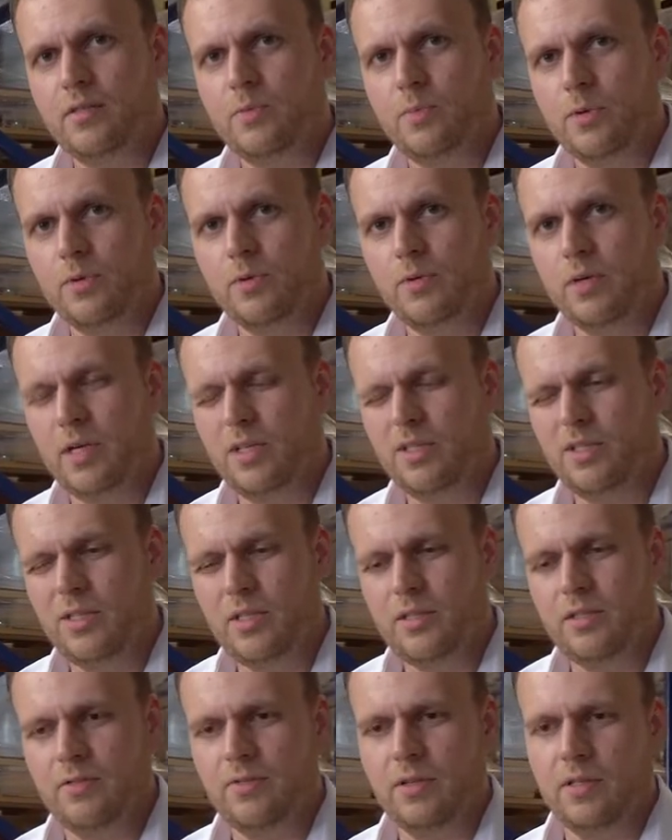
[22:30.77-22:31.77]
vezes procura a
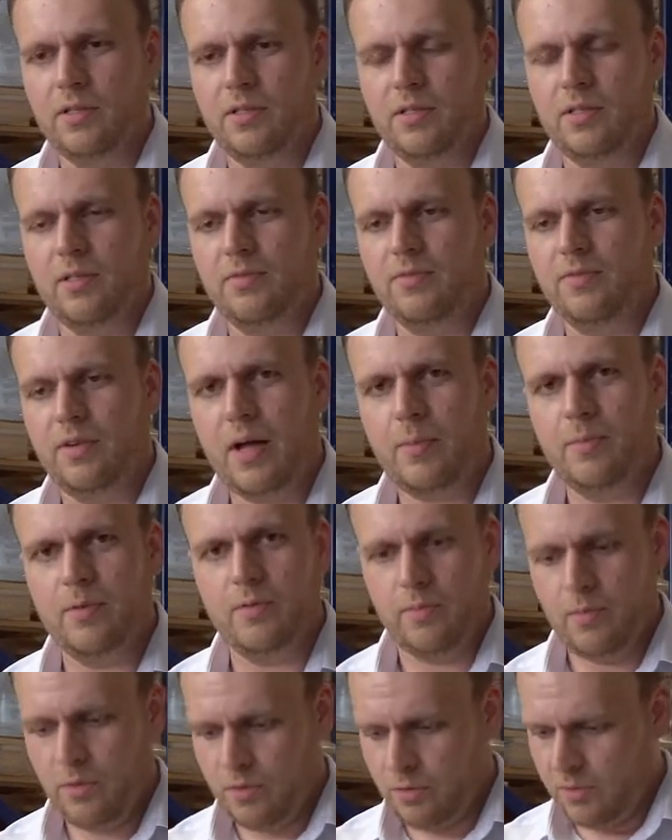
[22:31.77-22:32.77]
gente falando assim, Fábio,
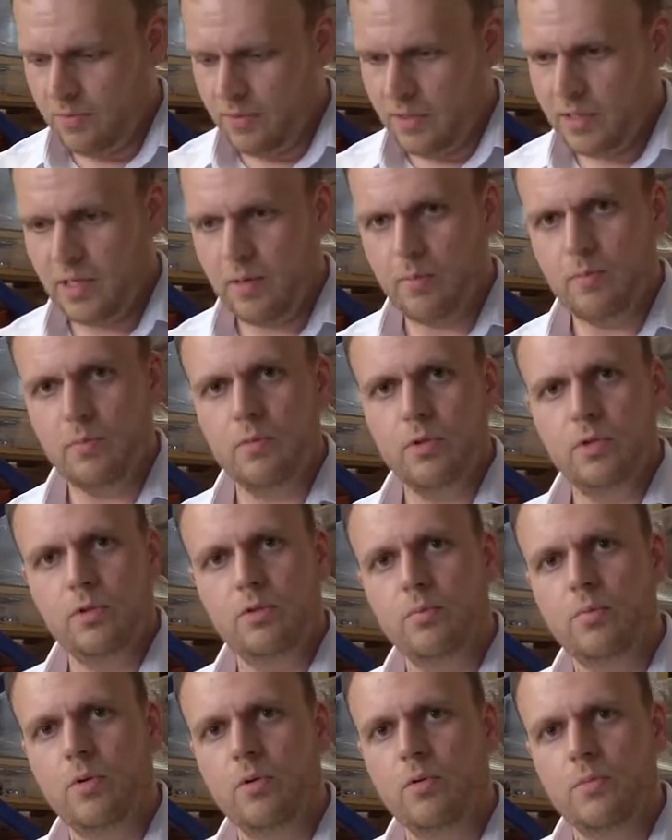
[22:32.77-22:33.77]
meu sorvete é
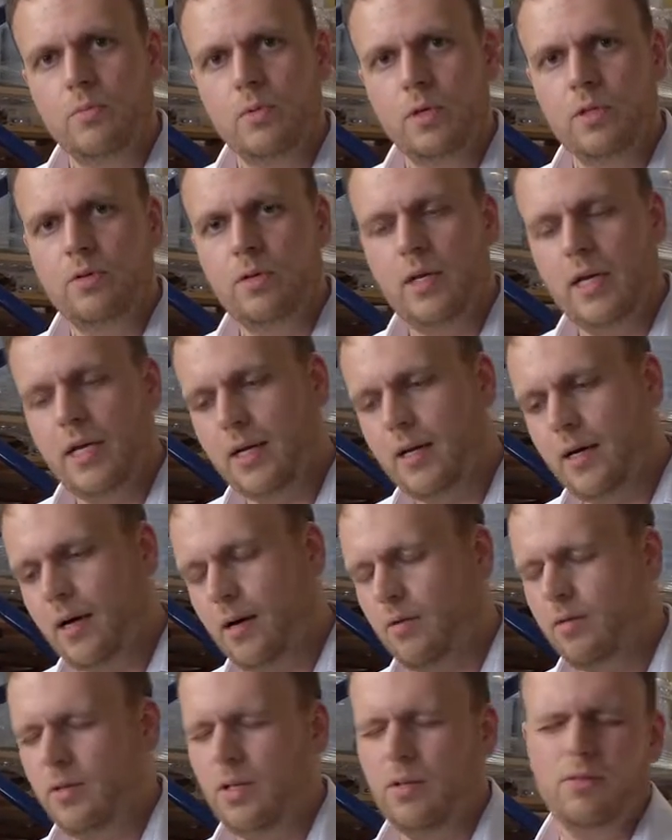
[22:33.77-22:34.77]
muito bom, muito
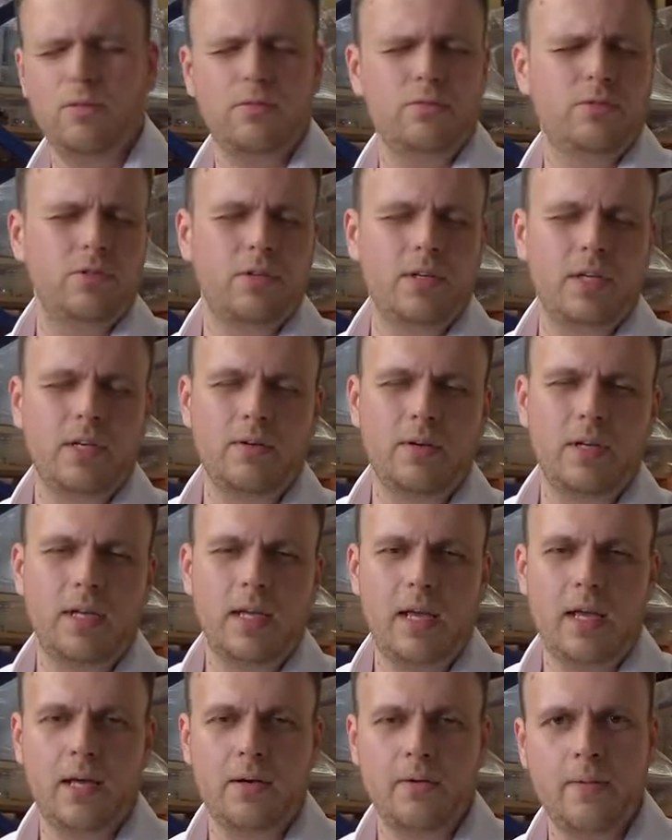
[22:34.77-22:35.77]
legal, tem a dulçor que eu
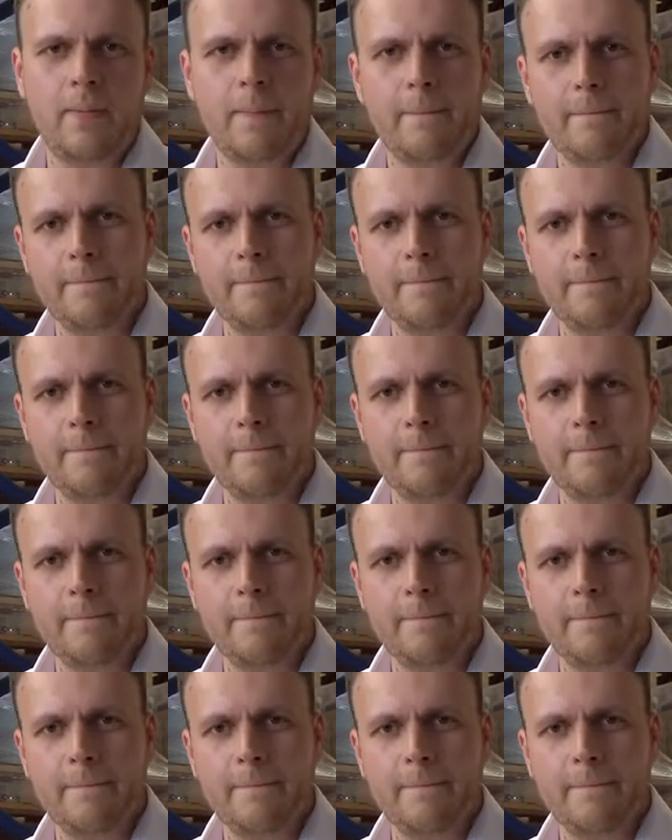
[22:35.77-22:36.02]
quero,